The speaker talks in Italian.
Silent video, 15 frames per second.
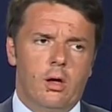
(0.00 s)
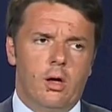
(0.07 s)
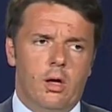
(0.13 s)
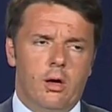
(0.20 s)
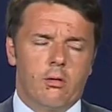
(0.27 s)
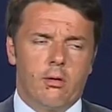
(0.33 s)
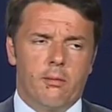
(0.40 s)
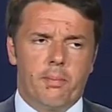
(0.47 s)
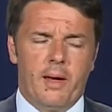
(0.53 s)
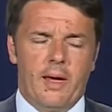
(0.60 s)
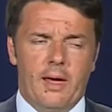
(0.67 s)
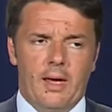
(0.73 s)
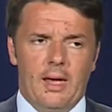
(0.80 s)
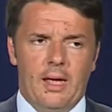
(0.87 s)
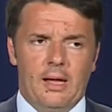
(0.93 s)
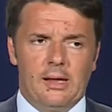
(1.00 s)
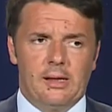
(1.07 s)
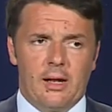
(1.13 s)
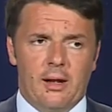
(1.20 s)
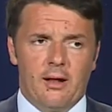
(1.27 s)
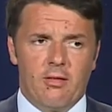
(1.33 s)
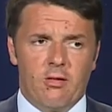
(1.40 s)
europee e
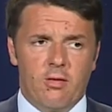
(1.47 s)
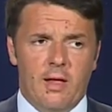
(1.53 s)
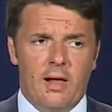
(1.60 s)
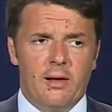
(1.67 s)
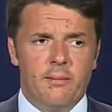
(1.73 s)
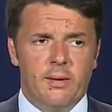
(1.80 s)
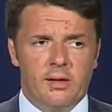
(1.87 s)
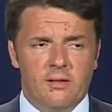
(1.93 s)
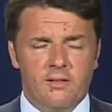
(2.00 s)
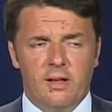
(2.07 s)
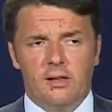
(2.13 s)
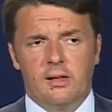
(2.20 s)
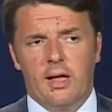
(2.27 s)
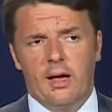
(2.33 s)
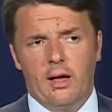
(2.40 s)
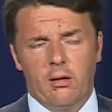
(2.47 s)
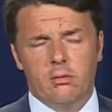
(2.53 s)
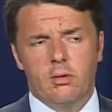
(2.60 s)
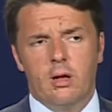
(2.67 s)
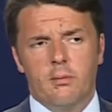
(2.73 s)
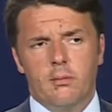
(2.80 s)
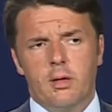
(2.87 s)
internazionali, ma diventa anche
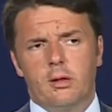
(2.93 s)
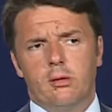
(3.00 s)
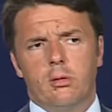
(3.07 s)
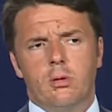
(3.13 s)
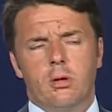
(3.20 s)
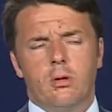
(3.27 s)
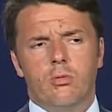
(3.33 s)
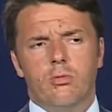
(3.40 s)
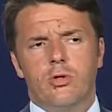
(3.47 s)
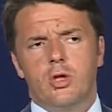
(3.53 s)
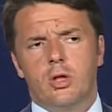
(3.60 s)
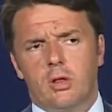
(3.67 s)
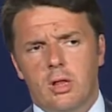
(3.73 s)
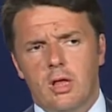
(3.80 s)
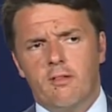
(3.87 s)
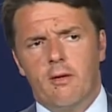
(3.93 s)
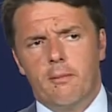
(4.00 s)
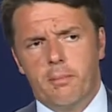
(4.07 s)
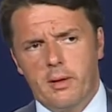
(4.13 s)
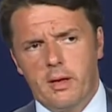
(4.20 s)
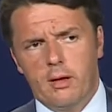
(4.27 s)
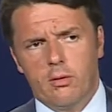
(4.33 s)
un elemento di oggettiva
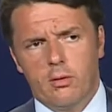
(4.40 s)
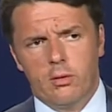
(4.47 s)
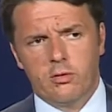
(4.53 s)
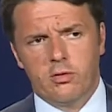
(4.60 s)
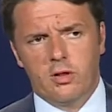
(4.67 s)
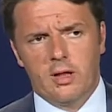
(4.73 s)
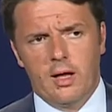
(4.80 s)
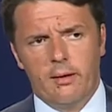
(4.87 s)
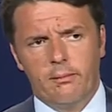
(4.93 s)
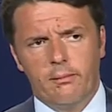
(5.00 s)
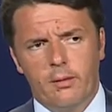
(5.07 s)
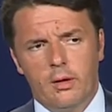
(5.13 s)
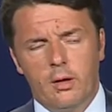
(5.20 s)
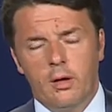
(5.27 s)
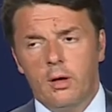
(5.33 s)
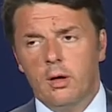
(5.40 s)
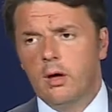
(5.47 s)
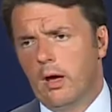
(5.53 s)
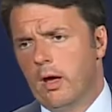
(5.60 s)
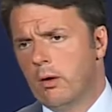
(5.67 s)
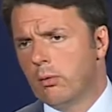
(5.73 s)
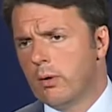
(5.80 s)
pericolosità.
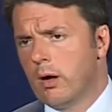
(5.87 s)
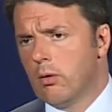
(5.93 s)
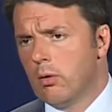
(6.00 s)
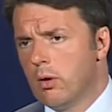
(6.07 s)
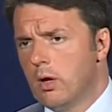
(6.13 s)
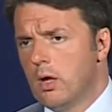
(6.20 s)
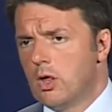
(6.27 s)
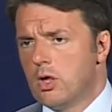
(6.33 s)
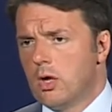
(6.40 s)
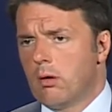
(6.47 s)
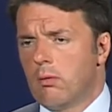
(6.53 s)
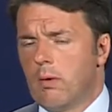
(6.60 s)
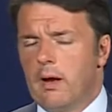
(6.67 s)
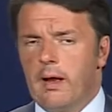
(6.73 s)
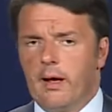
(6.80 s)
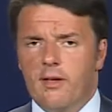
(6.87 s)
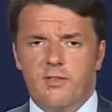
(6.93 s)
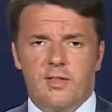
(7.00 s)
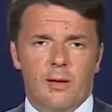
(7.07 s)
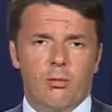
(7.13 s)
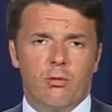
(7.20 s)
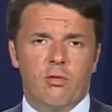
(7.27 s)
In una cornice, quella che
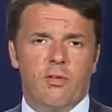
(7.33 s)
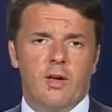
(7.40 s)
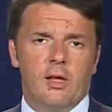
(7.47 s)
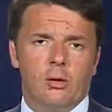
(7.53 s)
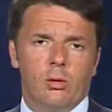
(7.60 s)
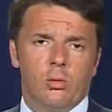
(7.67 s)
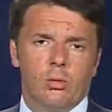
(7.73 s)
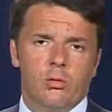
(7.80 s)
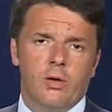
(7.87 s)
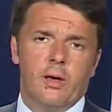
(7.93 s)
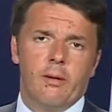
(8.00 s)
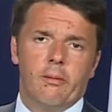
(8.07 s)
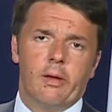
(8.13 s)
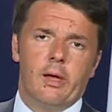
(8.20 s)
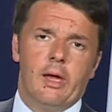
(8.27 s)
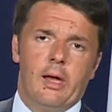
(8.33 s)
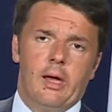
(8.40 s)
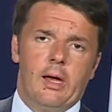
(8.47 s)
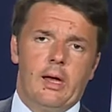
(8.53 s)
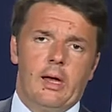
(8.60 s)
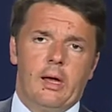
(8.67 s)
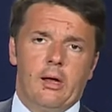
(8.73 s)
stiamo vivendo, dove
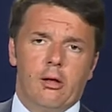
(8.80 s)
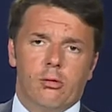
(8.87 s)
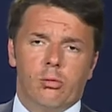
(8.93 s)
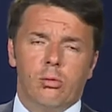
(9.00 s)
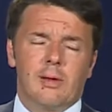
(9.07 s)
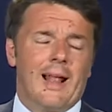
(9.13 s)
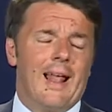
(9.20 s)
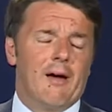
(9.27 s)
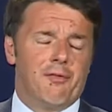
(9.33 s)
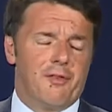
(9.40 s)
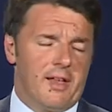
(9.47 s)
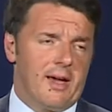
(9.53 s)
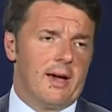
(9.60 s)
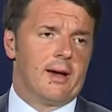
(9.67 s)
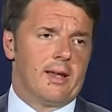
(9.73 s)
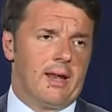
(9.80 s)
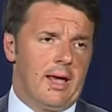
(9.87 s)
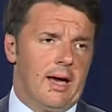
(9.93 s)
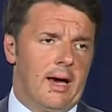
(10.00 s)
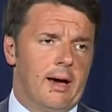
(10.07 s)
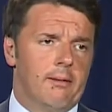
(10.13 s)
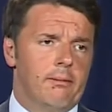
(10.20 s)
tutta l'Africa
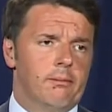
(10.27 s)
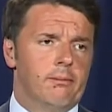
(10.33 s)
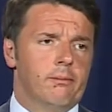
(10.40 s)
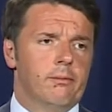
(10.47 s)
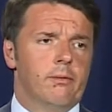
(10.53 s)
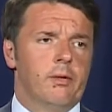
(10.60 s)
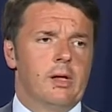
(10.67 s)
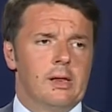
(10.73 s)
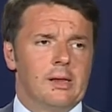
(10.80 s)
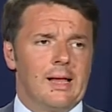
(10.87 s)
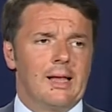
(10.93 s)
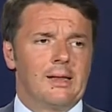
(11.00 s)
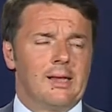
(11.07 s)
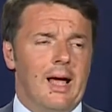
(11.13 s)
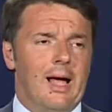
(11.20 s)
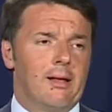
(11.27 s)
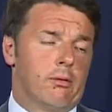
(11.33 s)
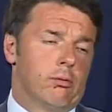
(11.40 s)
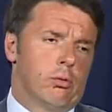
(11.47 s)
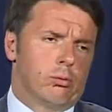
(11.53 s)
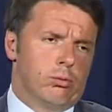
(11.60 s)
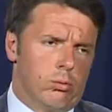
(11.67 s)
crea in tante
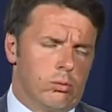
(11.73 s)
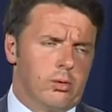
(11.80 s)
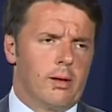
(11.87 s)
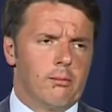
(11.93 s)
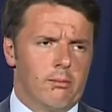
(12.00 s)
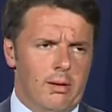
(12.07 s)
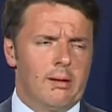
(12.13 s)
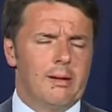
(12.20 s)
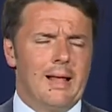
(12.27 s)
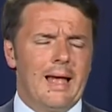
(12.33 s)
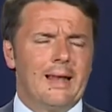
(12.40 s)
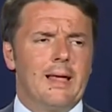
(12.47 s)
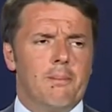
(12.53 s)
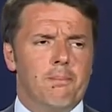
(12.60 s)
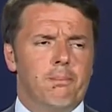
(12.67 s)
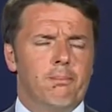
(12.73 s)
altre, non tutta, in larghe